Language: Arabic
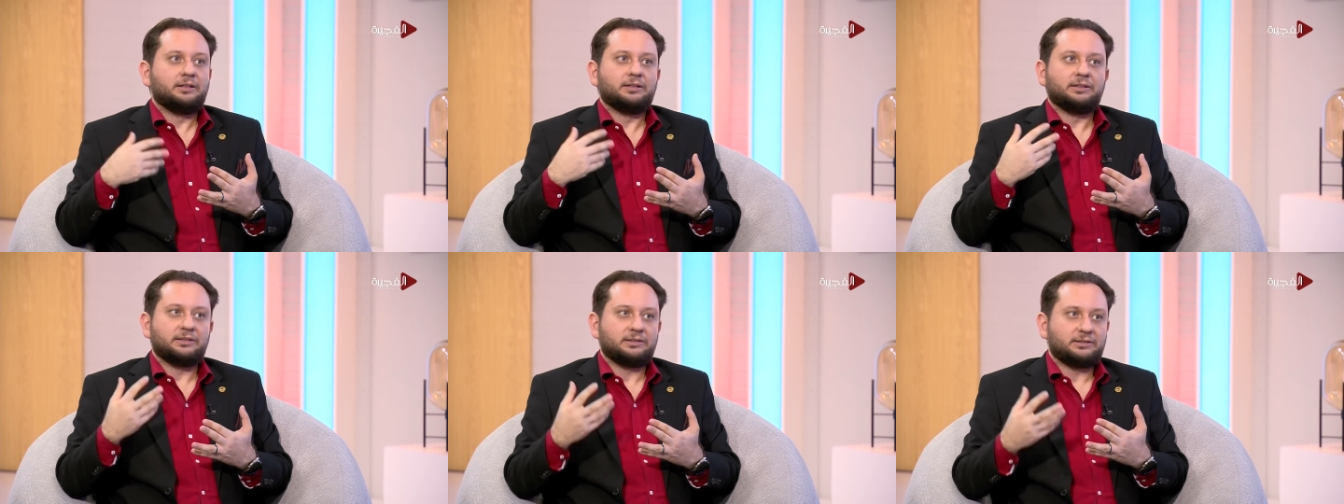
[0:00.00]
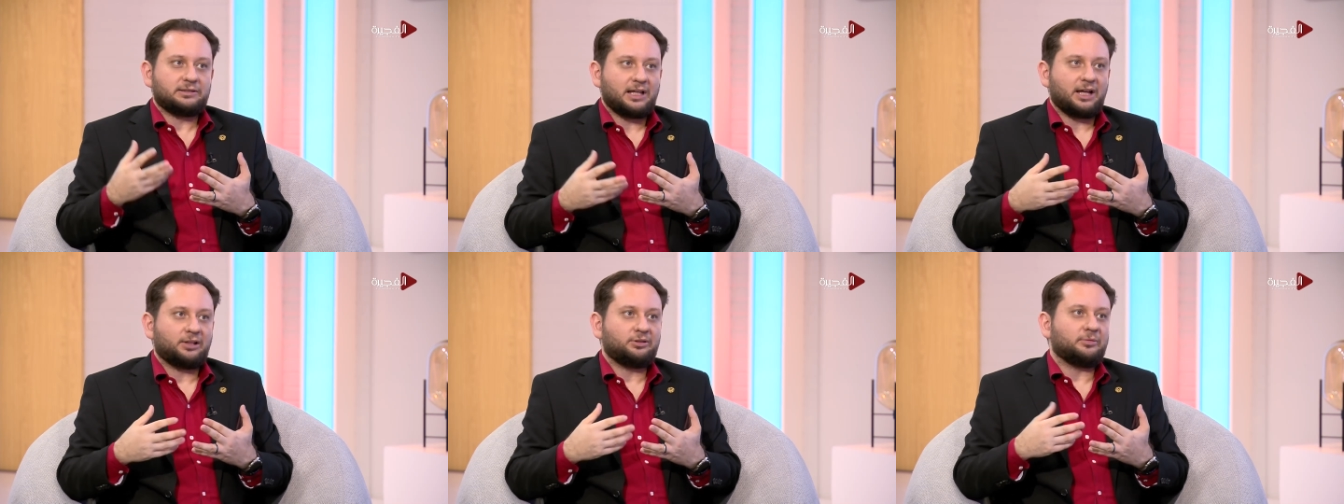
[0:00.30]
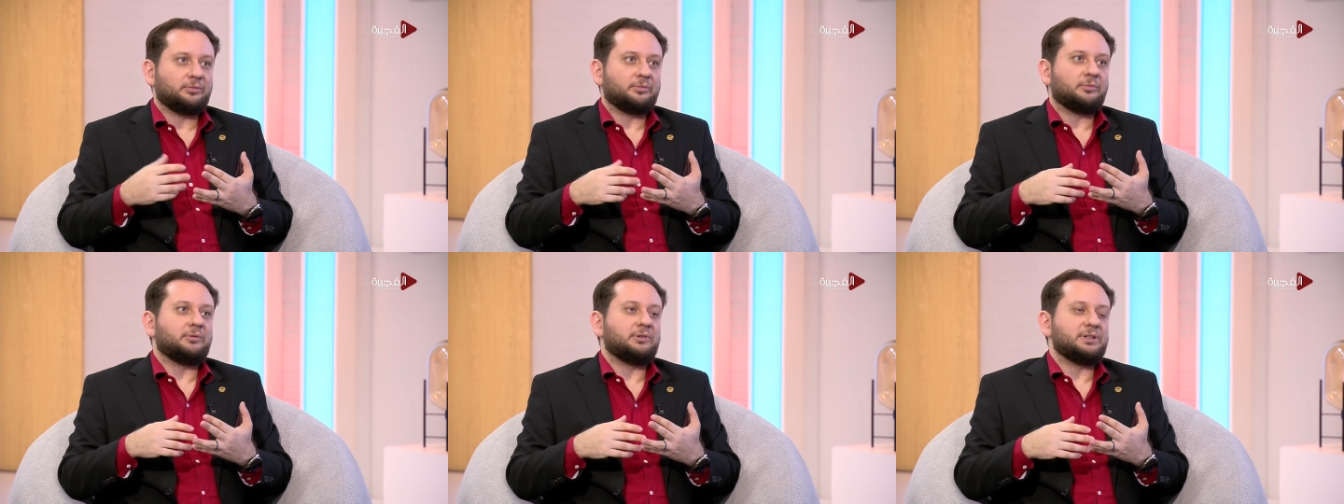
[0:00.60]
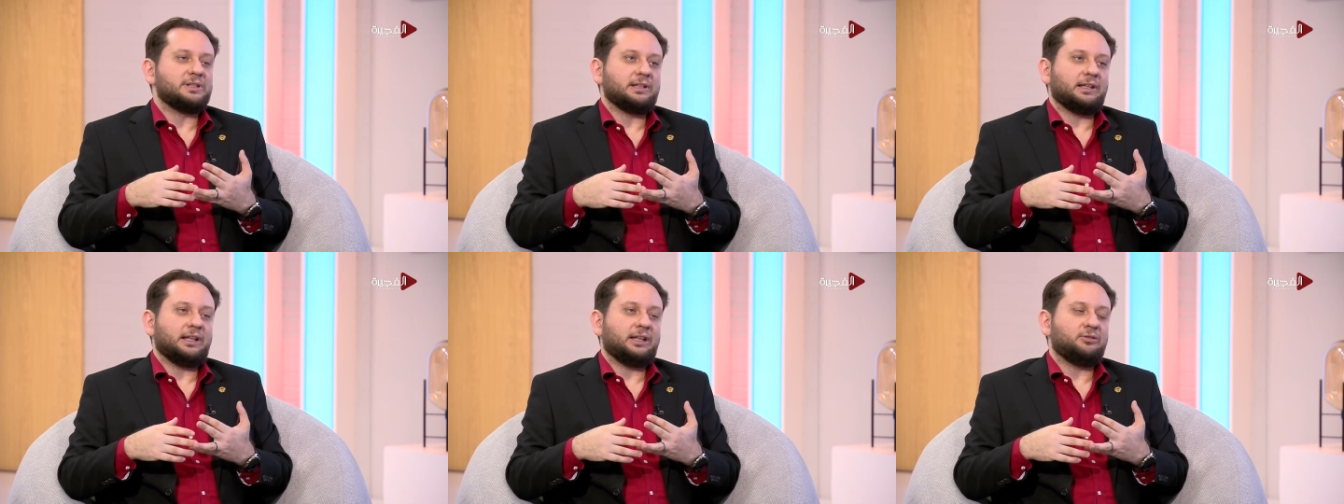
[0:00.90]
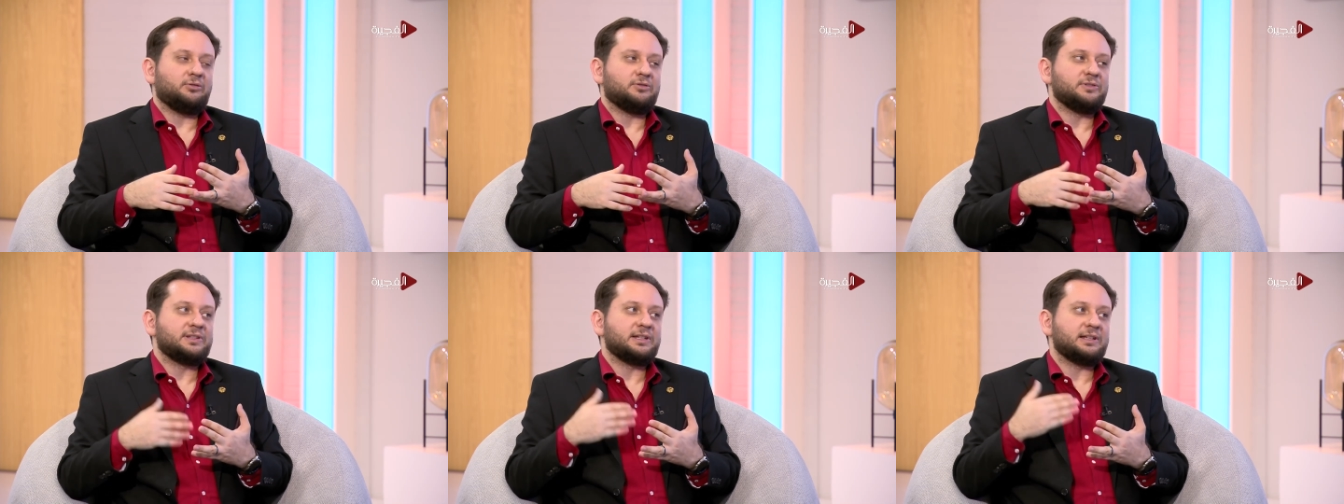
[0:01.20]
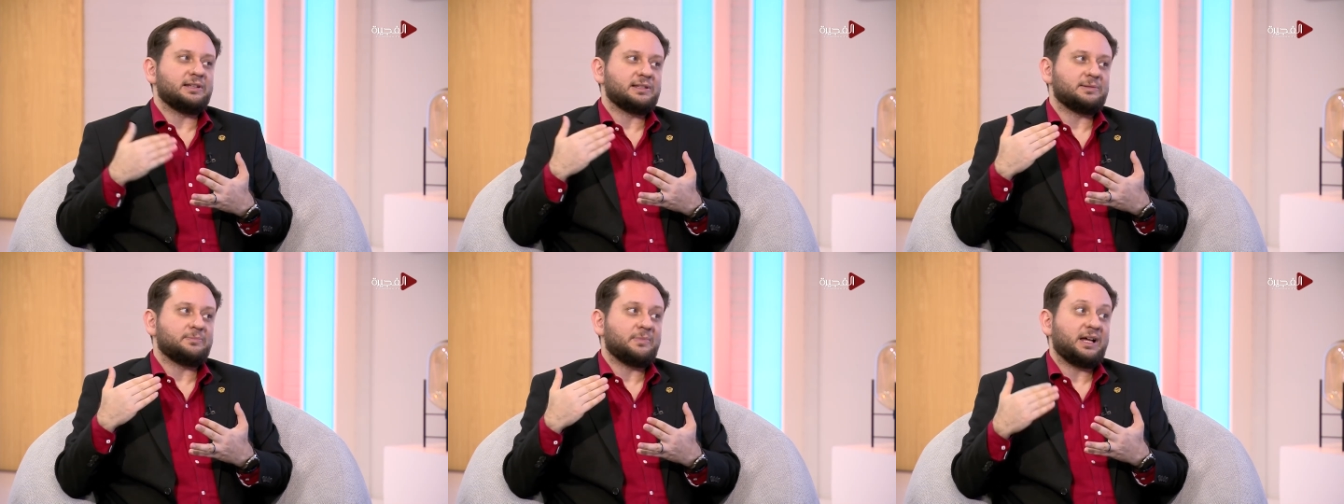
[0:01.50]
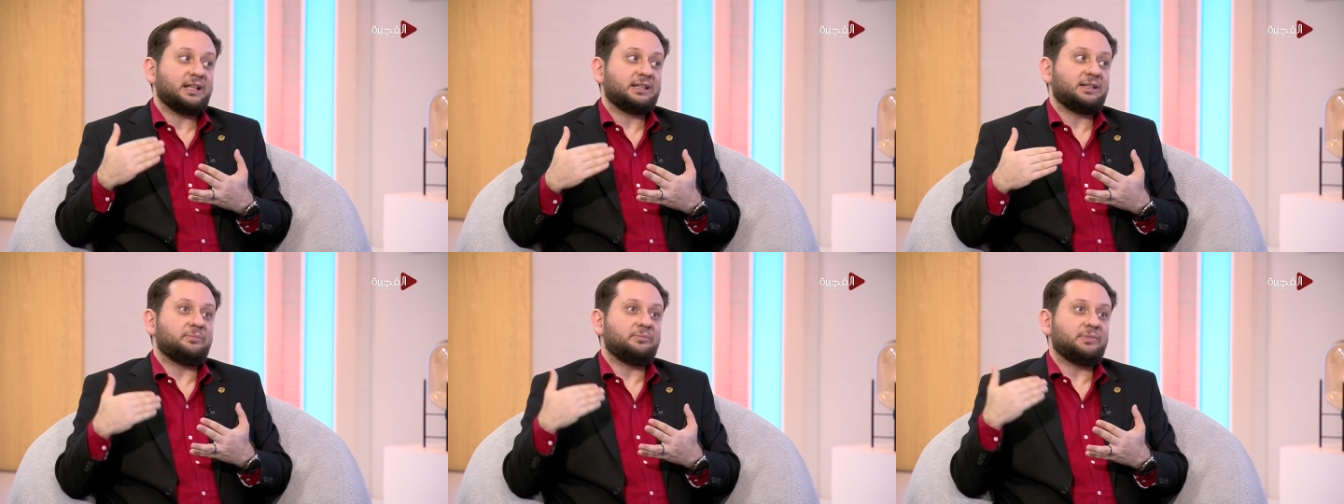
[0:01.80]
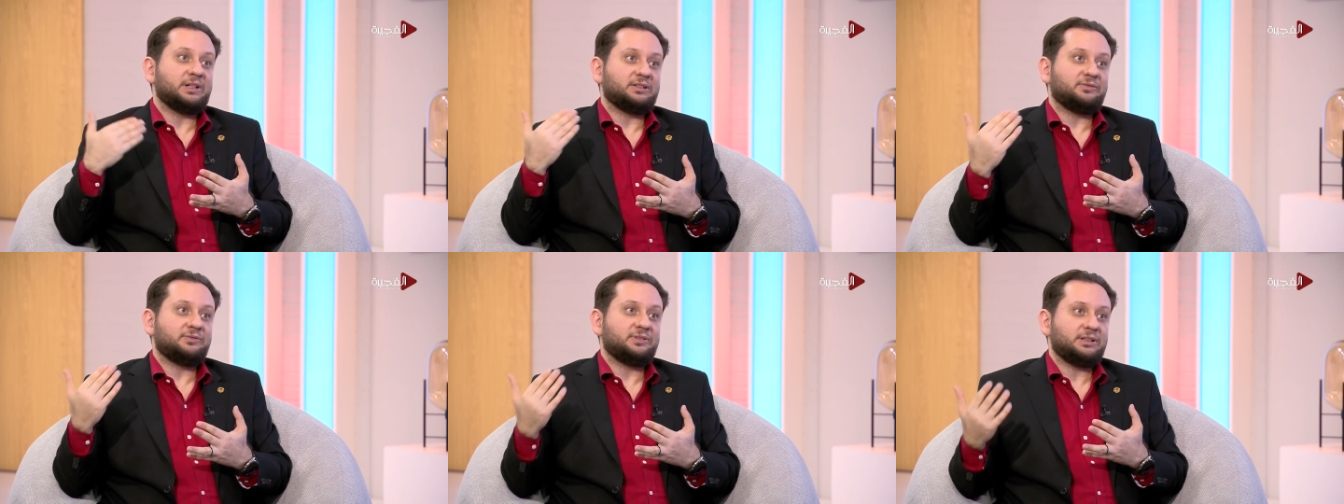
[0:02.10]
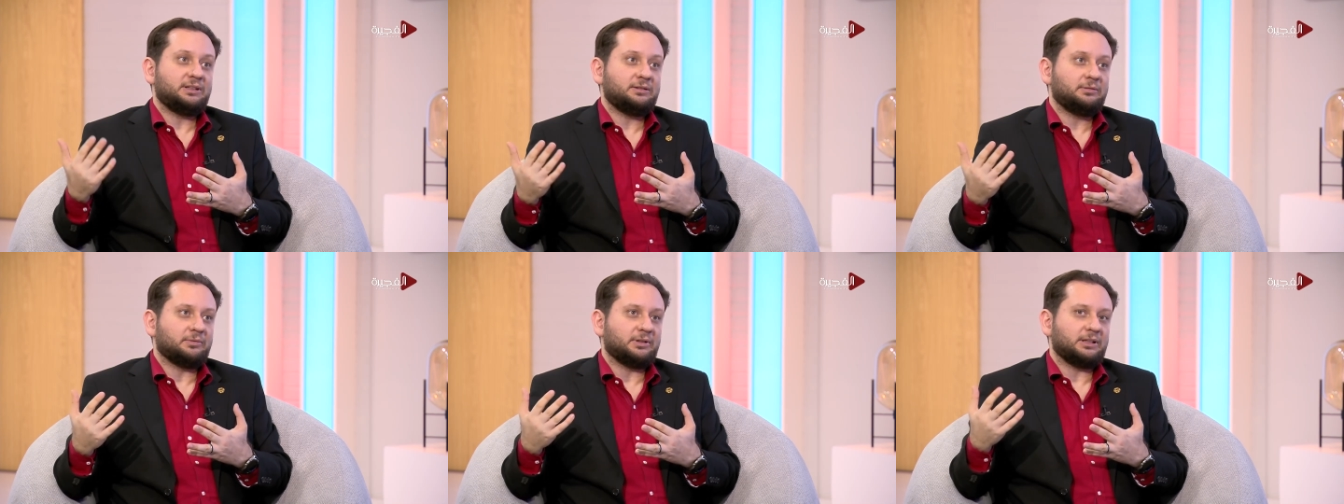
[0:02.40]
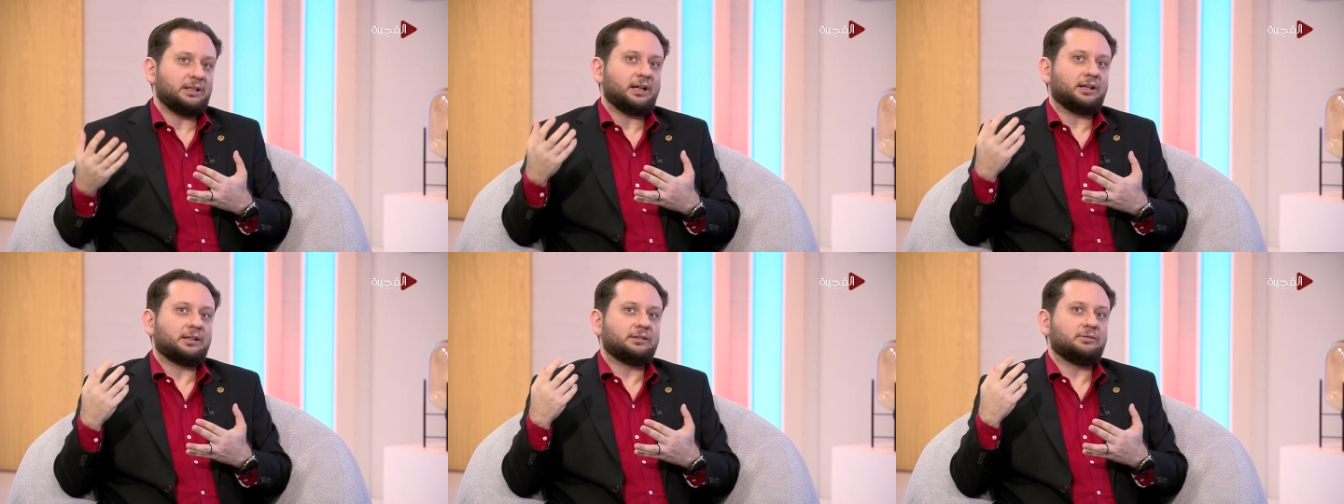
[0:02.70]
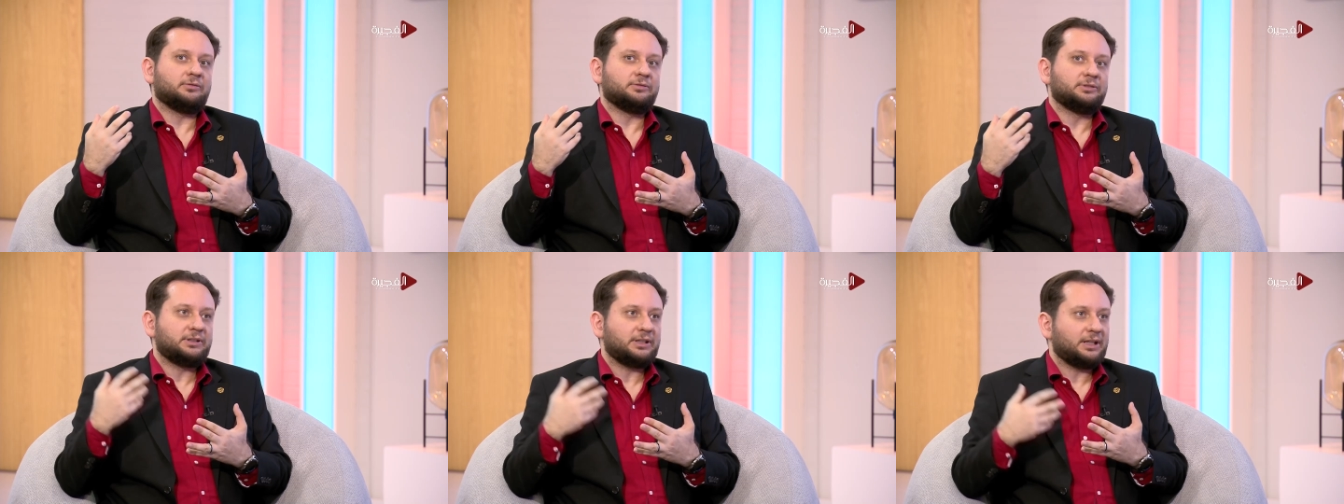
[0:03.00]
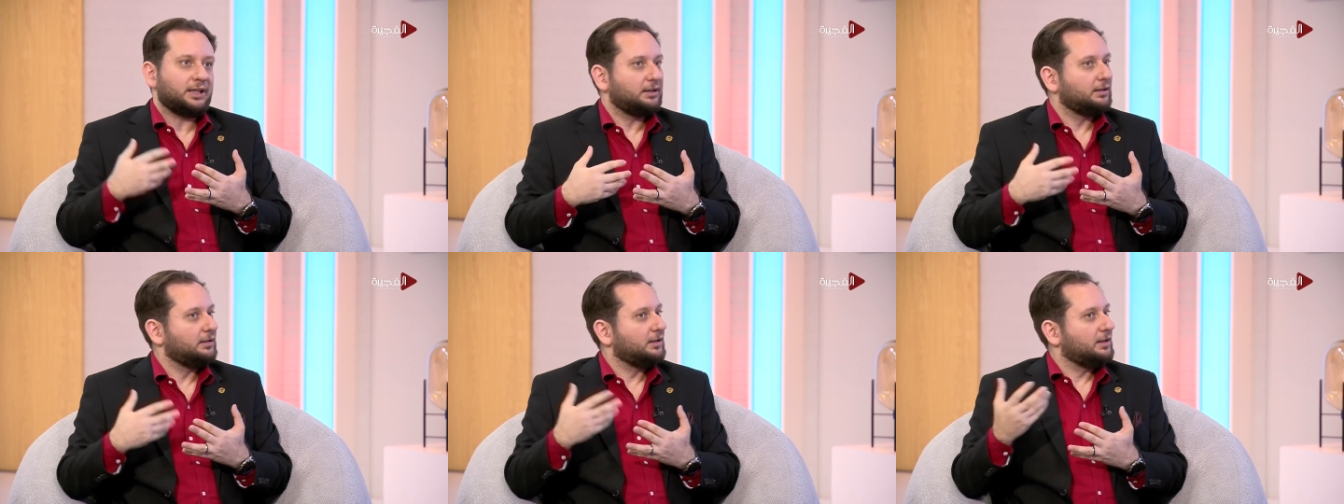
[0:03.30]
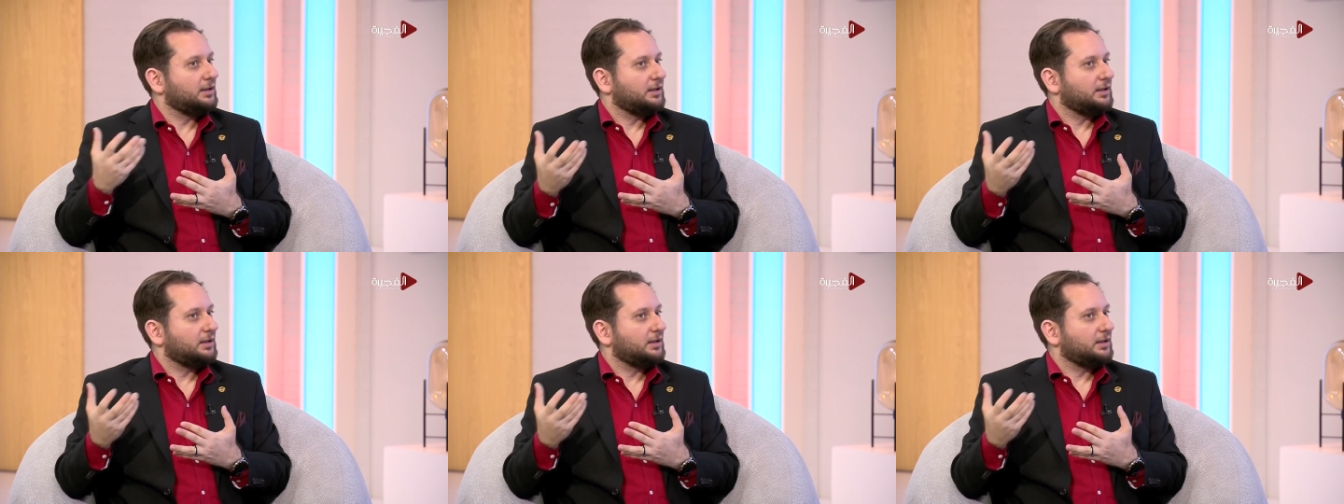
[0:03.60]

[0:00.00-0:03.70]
بتاخده لانه انت اذا ما اهتميت فيه بيقول لك انه انت